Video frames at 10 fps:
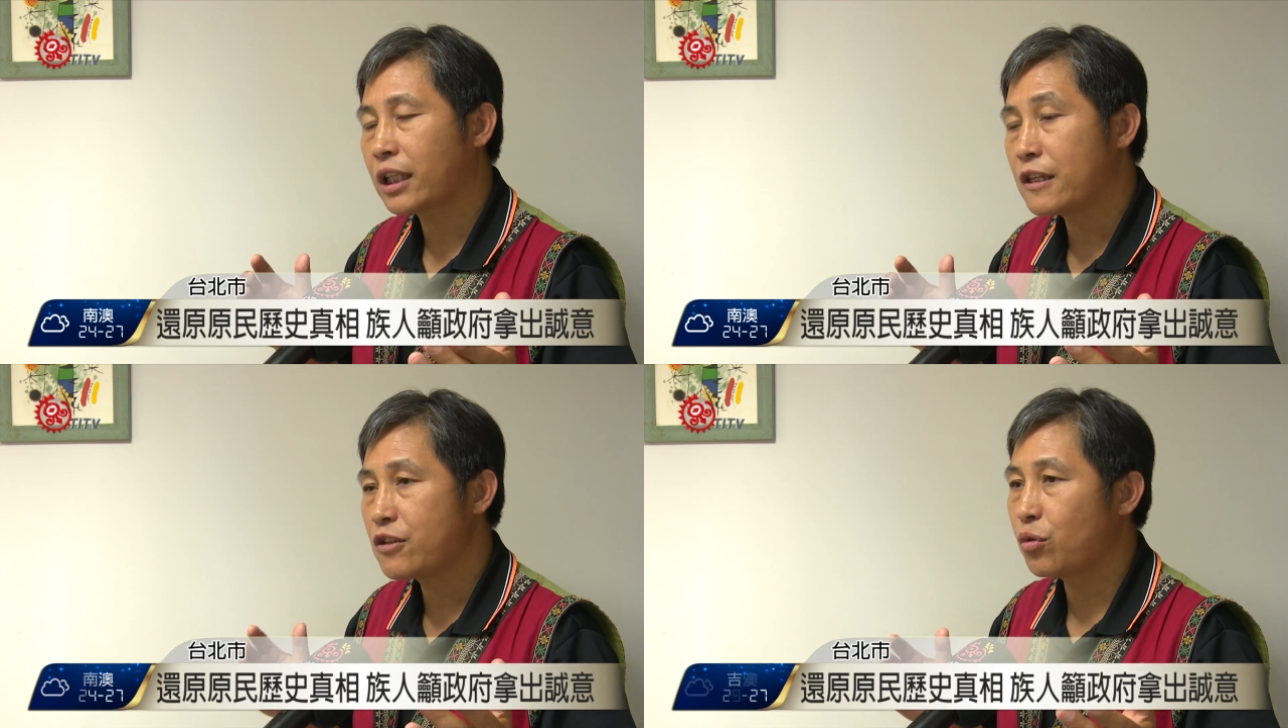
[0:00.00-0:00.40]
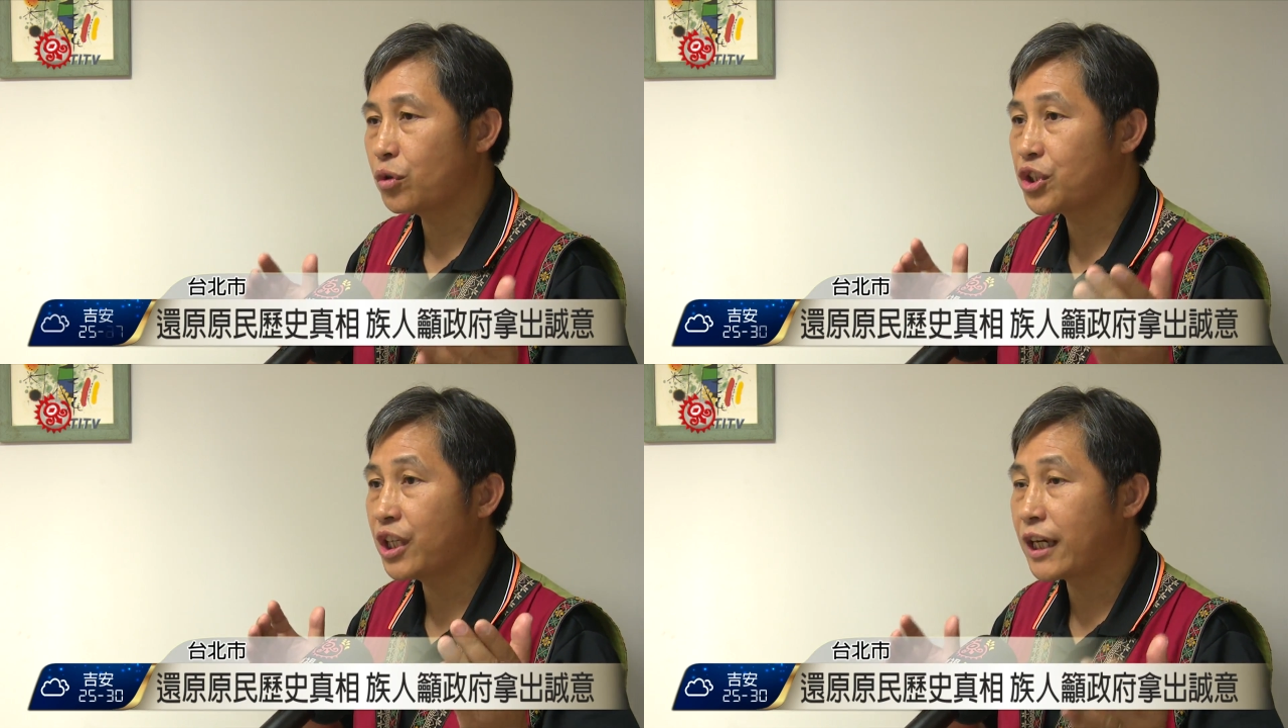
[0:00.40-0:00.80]
但是
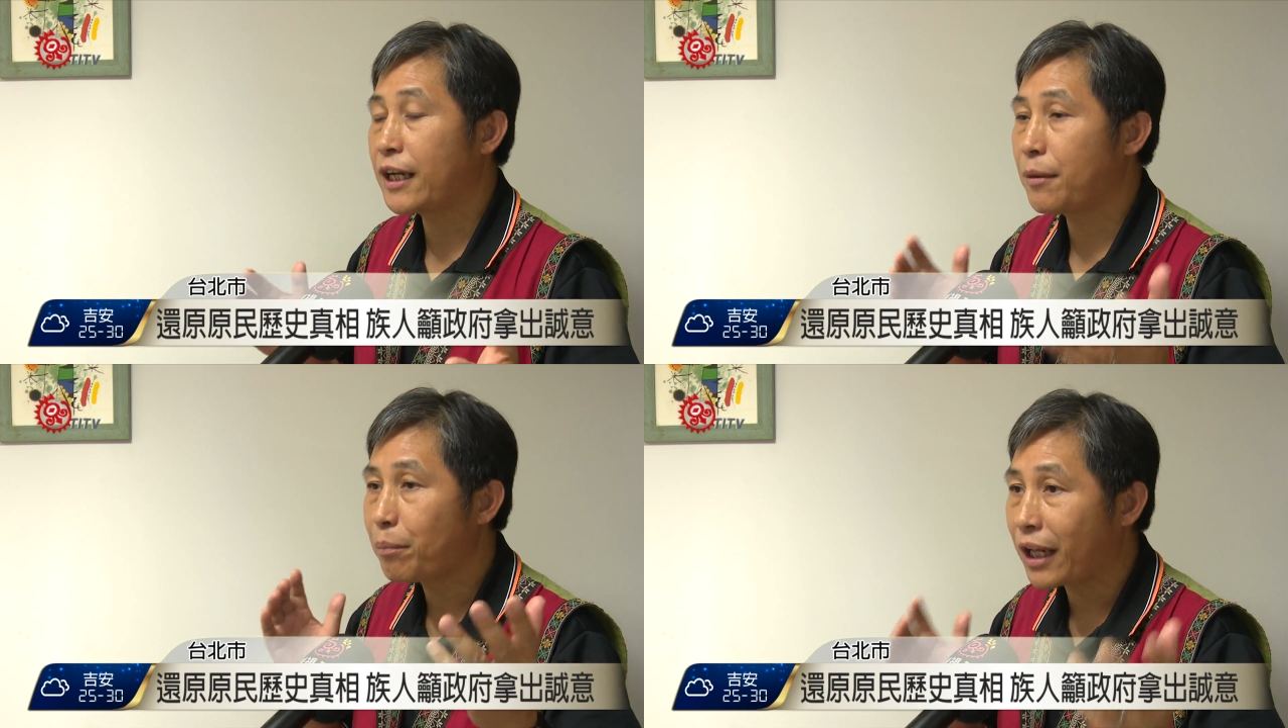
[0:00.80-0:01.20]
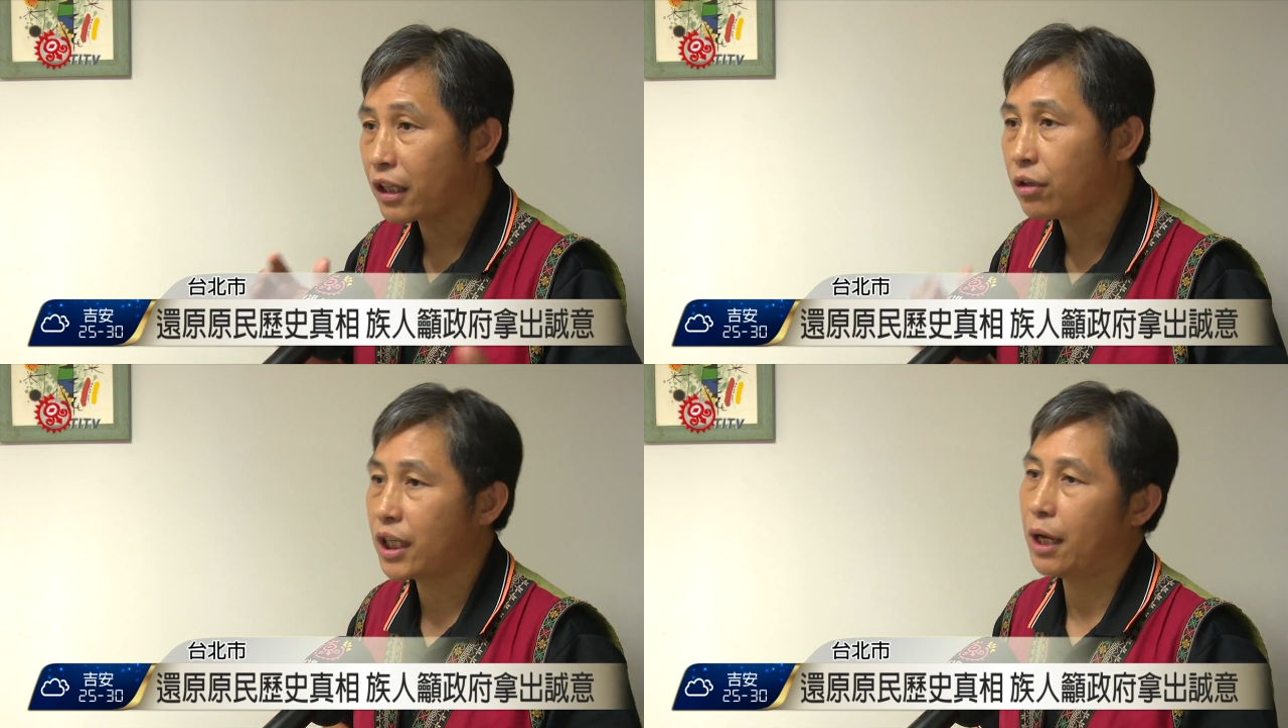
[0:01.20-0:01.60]
显然连半
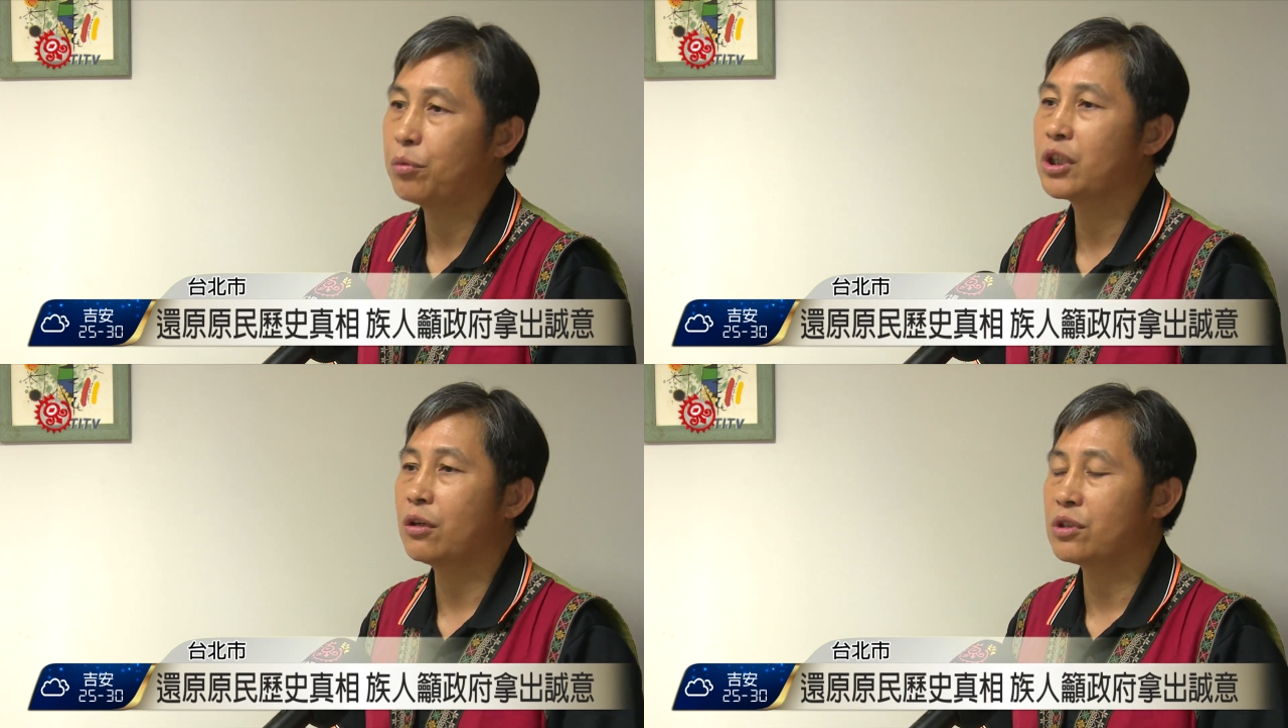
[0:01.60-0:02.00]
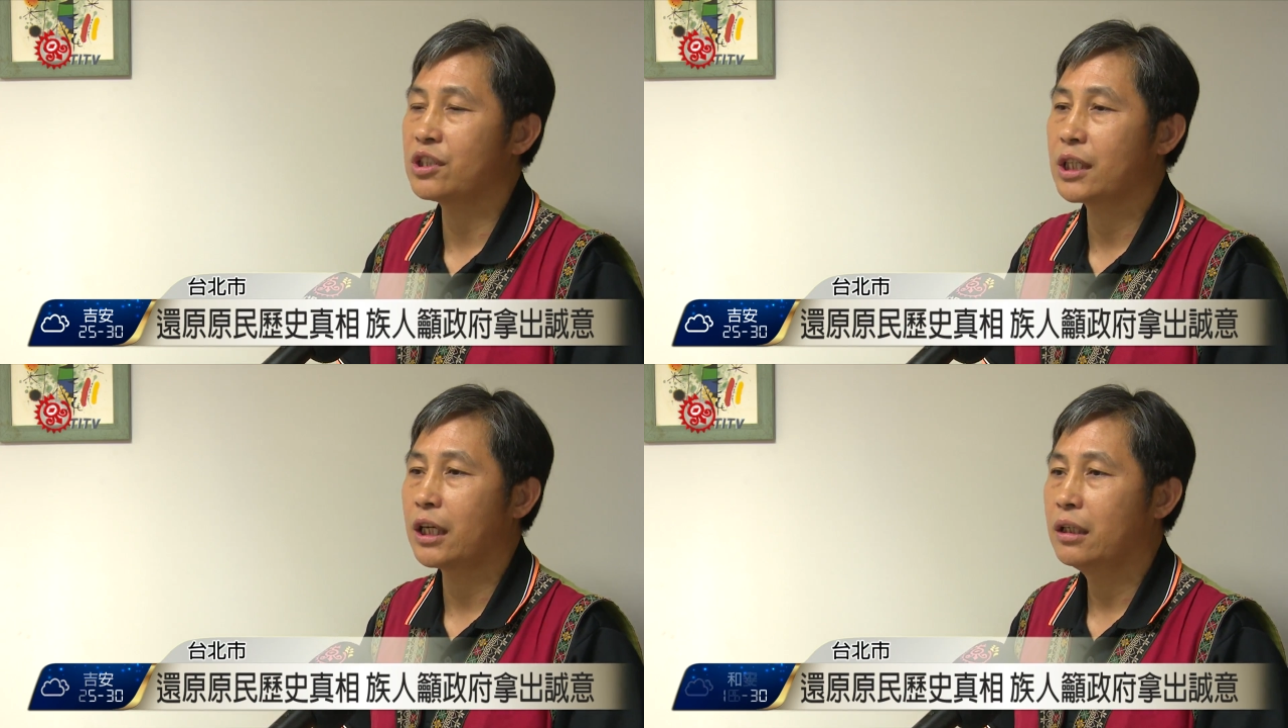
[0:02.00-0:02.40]
套的还不到之
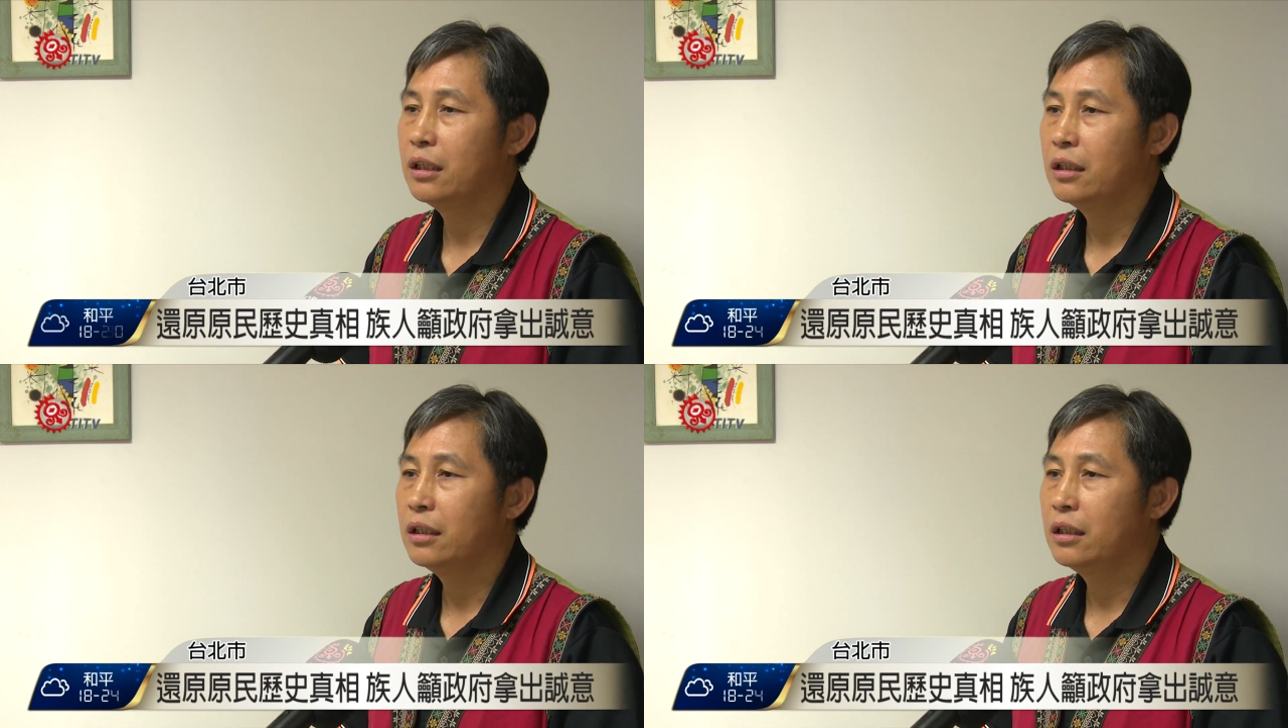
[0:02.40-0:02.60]
下，